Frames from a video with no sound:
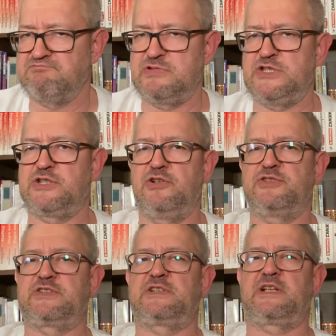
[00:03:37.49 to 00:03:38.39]
tylko
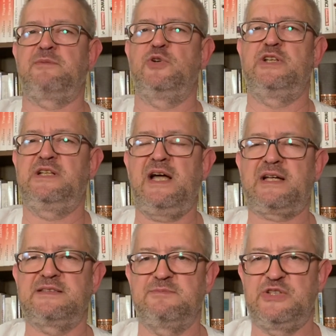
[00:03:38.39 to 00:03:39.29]
ostry
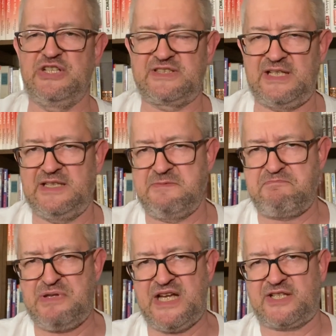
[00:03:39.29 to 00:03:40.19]
monetaryzm, niestety
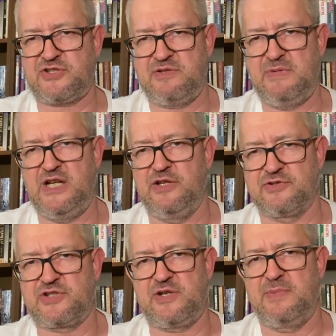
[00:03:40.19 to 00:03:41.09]
pierwszy
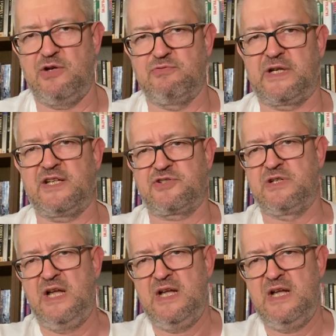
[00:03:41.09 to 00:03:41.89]
milion trzeba ukraść.